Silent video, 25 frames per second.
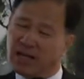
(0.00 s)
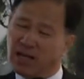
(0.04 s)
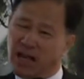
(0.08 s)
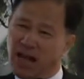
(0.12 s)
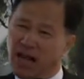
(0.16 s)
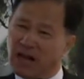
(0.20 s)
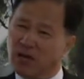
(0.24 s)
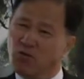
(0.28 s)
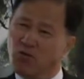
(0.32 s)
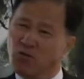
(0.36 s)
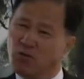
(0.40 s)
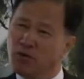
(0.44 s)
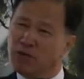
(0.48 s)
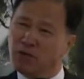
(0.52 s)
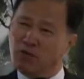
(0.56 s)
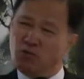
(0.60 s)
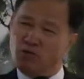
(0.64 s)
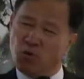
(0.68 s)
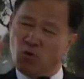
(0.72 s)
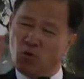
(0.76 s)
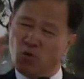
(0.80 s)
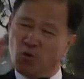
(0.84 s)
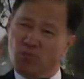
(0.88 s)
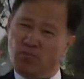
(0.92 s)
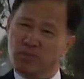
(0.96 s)
가루와
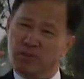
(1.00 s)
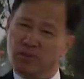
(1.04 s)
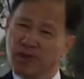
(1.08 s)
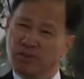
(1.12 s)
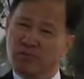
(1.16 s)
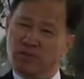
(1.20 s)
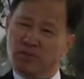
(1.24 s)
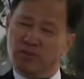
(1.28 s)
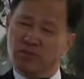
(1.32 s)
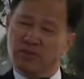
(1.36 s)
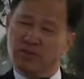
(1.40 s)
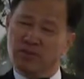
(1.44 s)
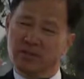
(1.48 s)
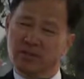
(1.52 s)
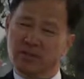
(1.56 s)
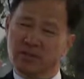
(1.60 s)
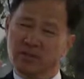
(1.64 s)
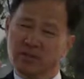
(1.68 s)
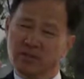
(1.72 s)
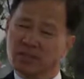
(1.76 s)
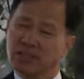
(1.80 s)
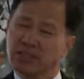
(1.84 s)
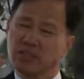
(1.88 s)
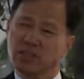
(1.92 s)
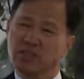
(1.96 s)
조금 남은
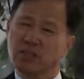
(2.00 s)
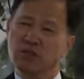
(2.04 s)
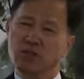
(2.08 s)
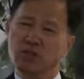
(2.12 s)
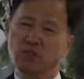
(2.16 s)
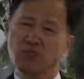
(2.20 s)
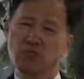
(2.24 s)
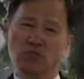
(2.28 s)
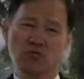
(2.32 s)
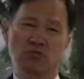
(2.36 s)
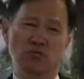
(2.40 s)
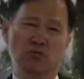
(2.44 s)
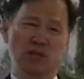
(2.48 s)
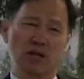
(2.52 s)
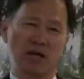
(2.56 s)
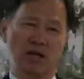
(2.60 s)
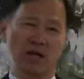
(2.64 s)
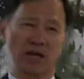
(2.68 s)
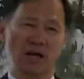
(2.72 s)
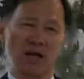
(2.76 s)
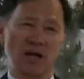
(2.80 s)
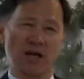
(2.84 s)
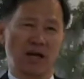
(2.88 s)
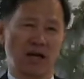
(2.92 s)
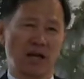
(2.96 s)

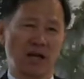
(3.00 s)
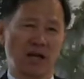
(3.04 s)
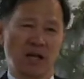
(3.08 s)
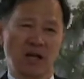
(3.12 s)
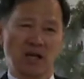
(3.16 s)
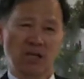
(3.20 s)
기름으로다가